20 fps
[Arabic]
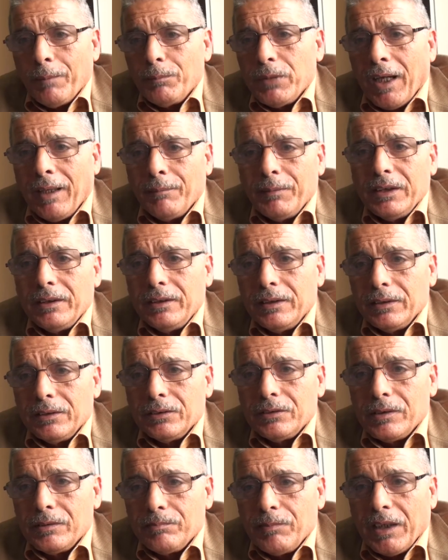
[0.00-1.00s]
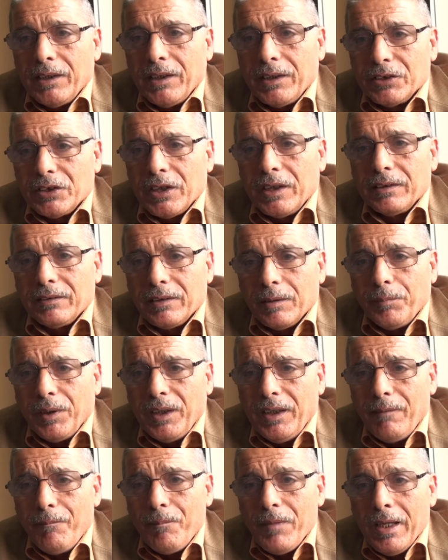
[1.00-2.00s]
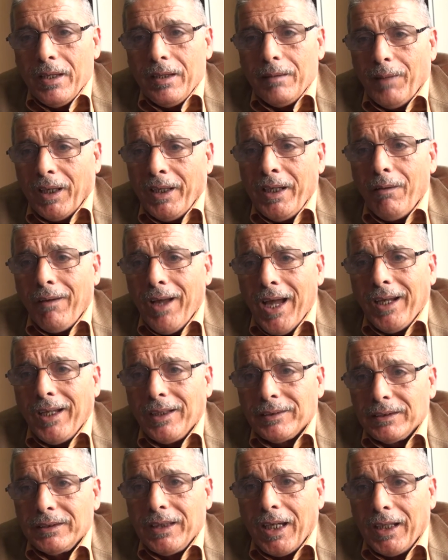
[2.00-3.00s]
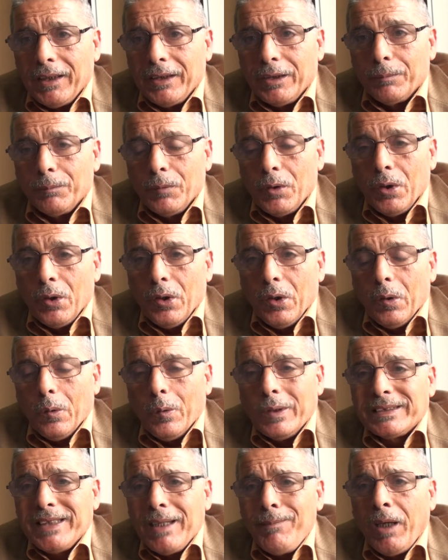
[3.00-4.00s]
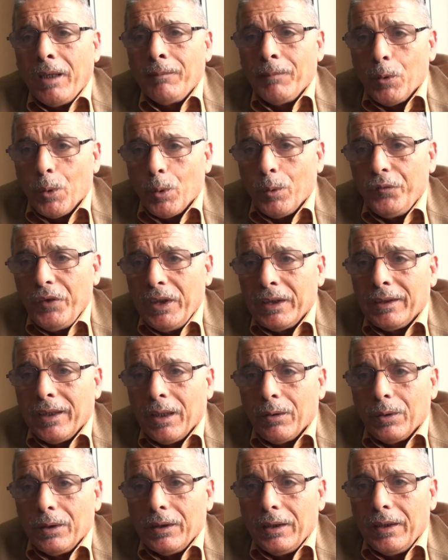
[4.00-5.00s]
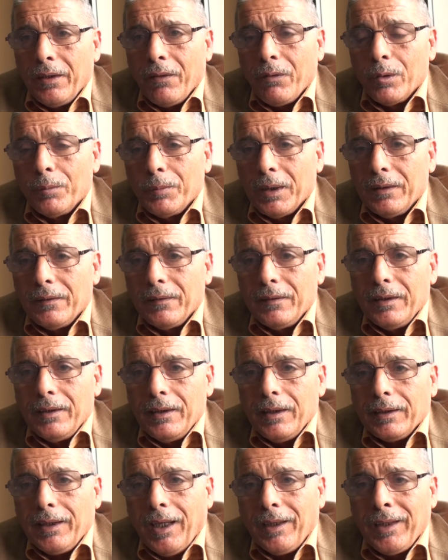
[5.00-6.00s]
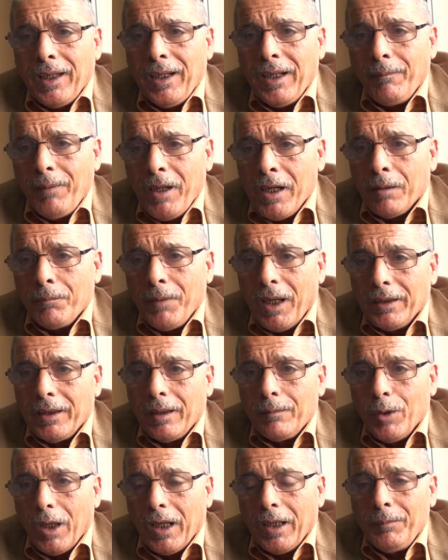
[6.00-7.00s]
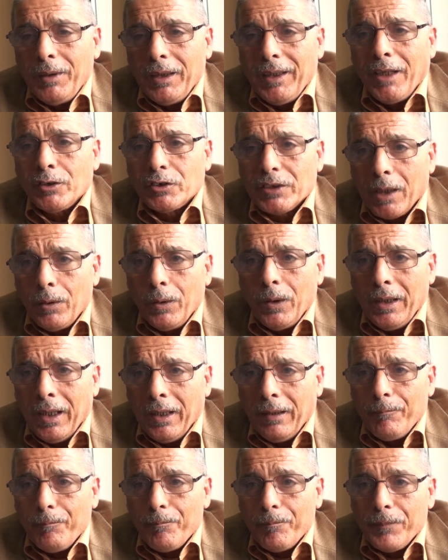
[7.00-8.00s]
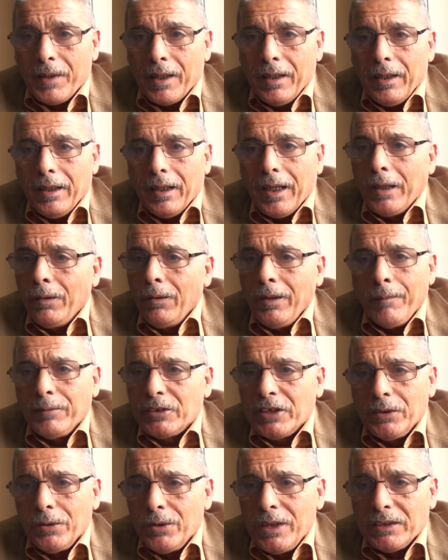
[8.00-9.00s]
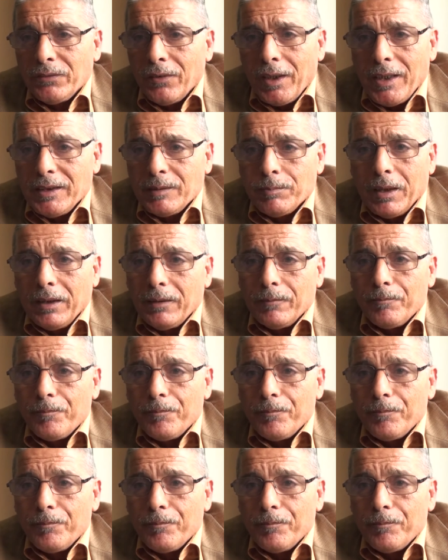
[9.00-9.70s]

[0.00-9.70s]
عم عاملين معناها شيء الطبيه معناها وقع الاعتداء عليهم والسبع الموقوفين توا هذوما حكينا معاهم احنا المحامين تعرفش قالوا لنا قالوا لنا مش ناس القصبه